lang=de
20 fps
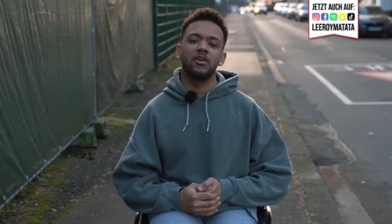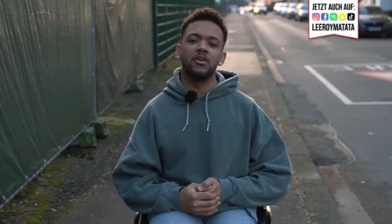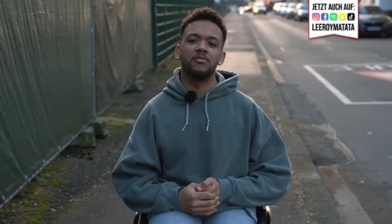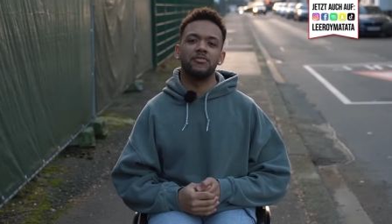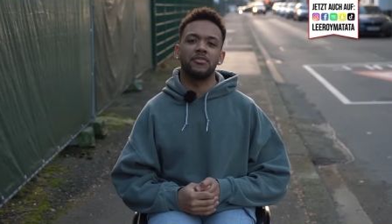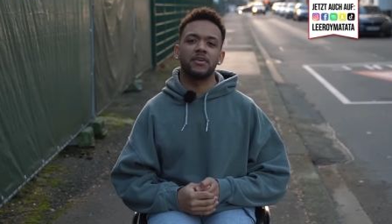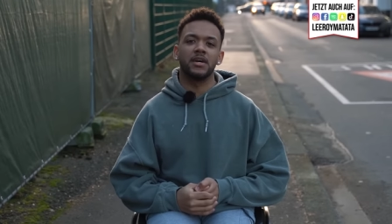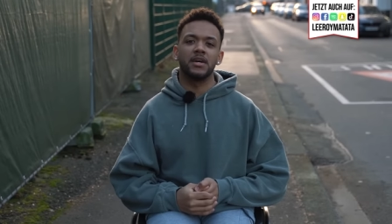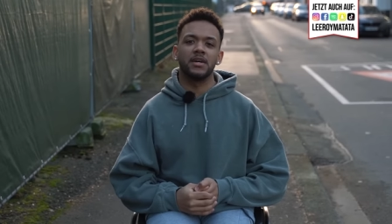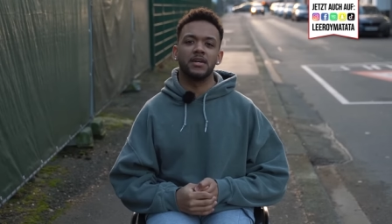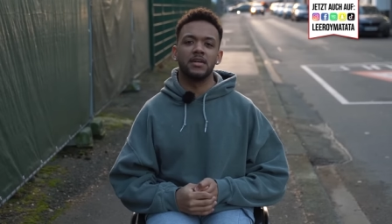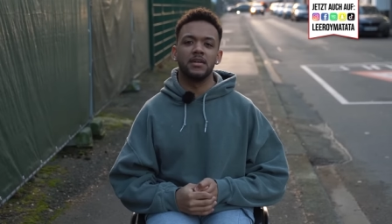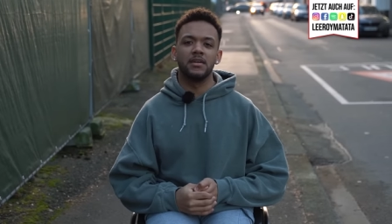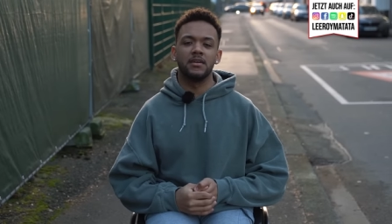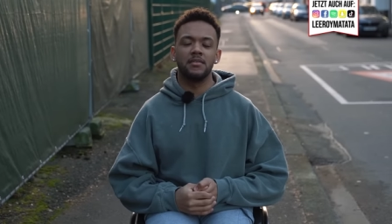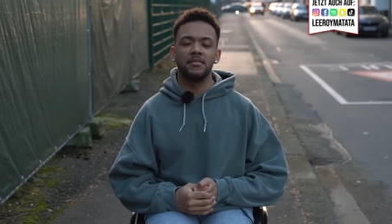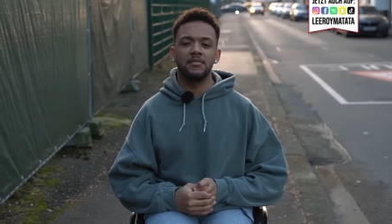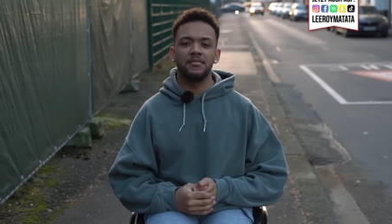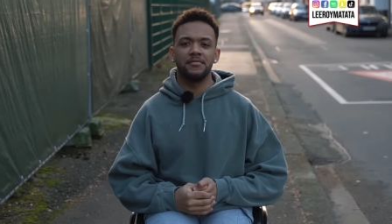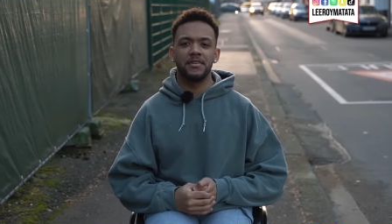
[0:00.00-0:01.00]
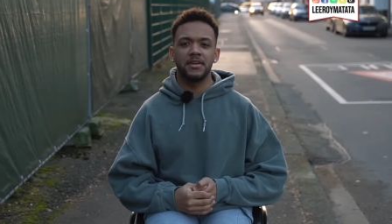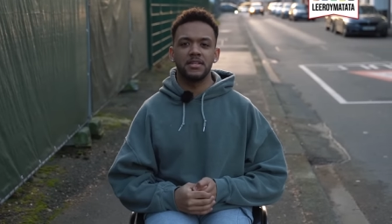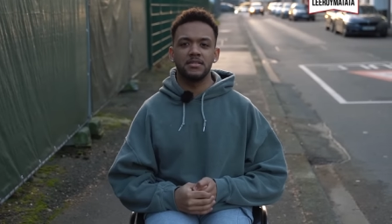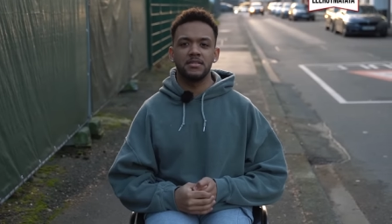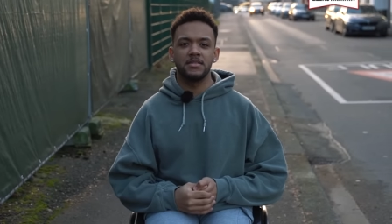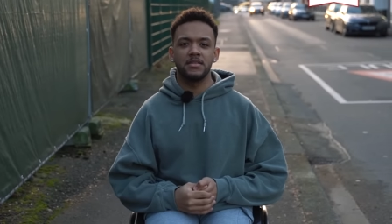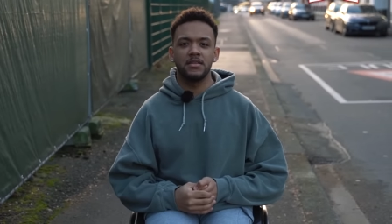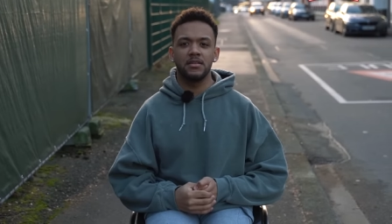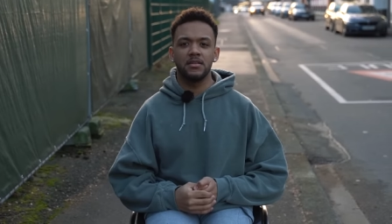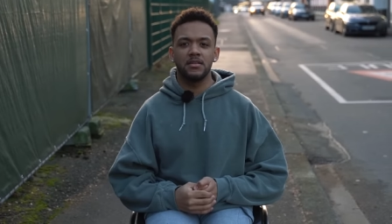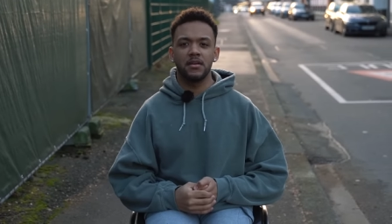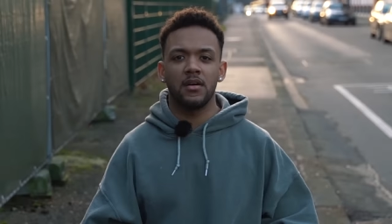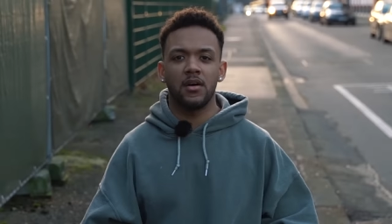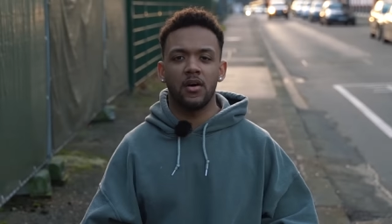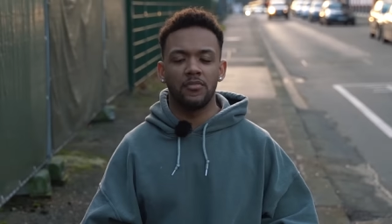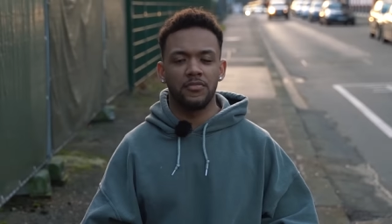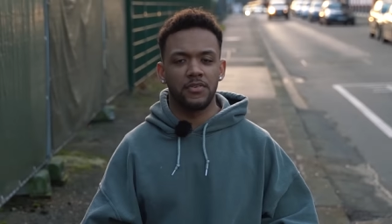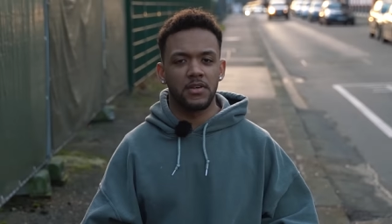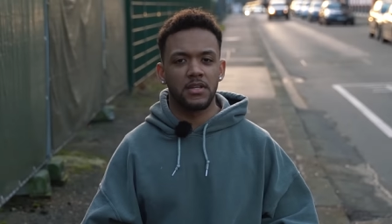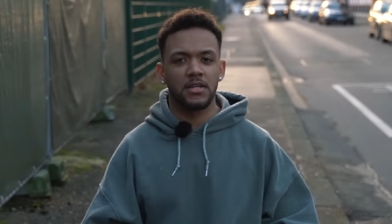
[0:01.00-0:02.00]
darauf reagieren, wenn sie
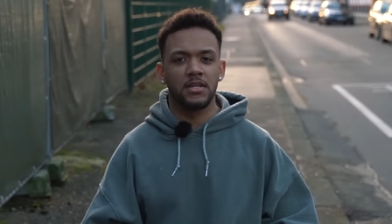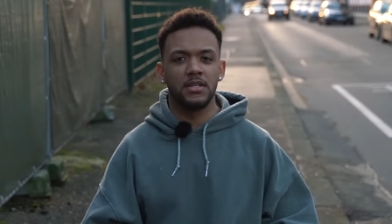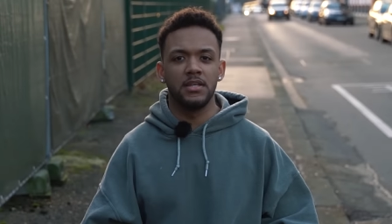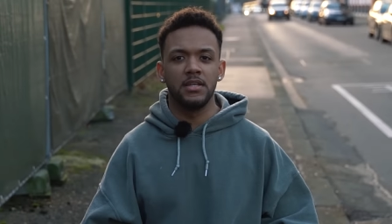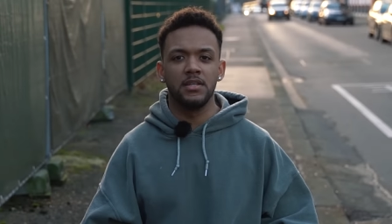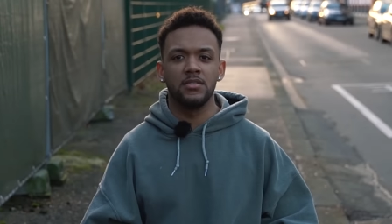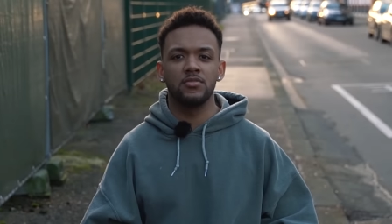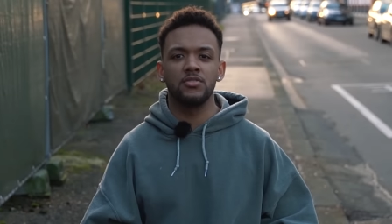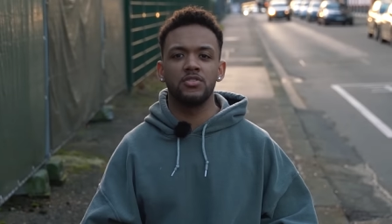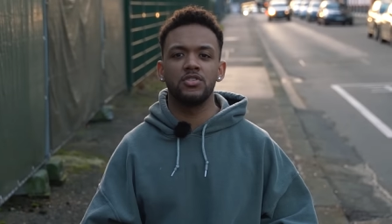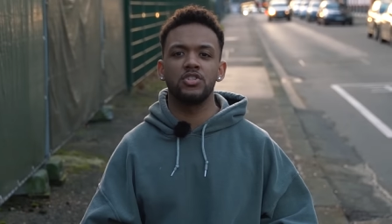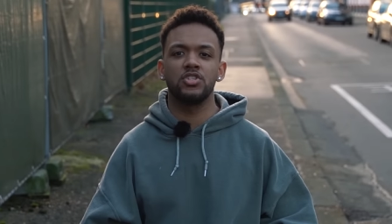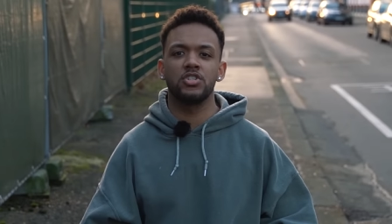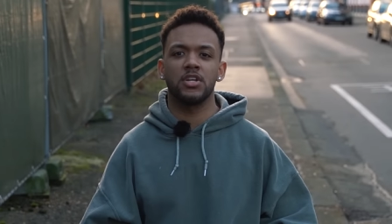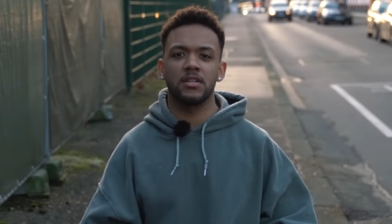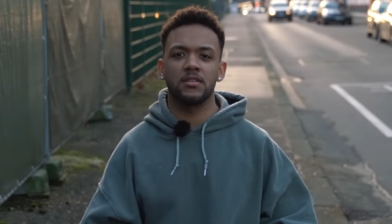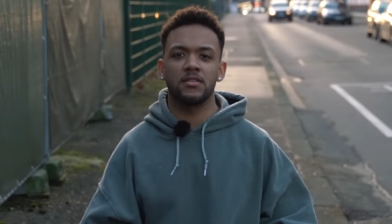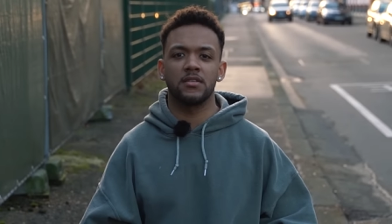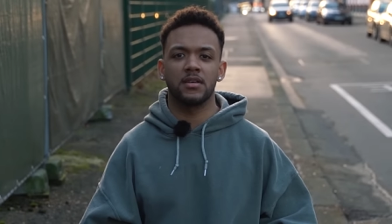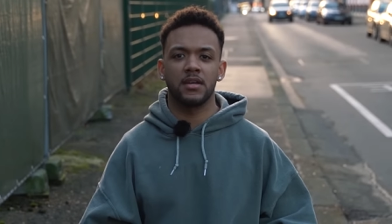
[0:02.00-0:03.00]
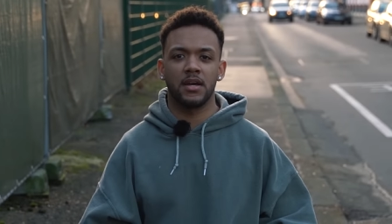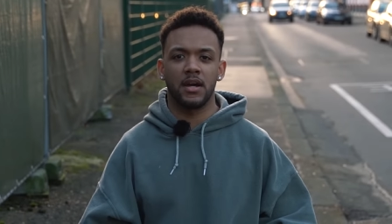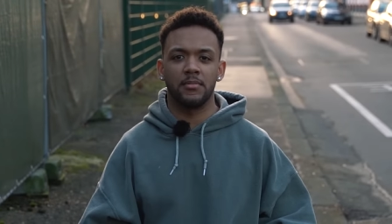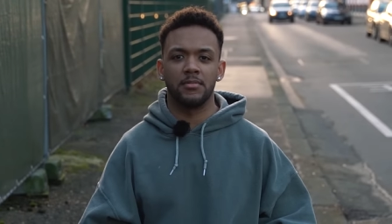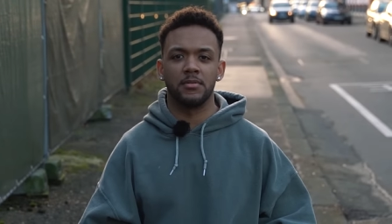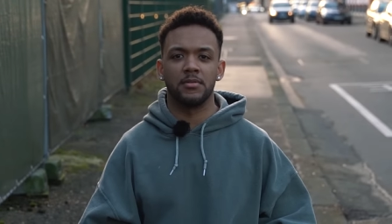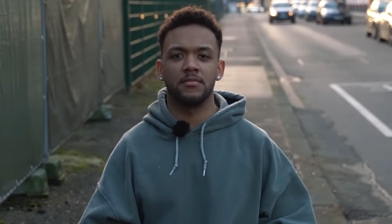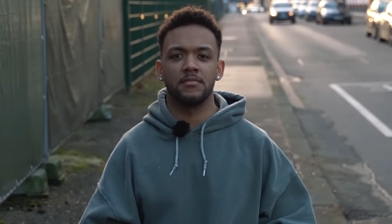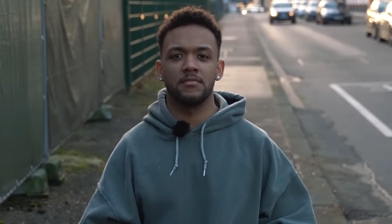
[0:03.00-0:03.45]
auf ihren Knien durch die Stadt krabbeln.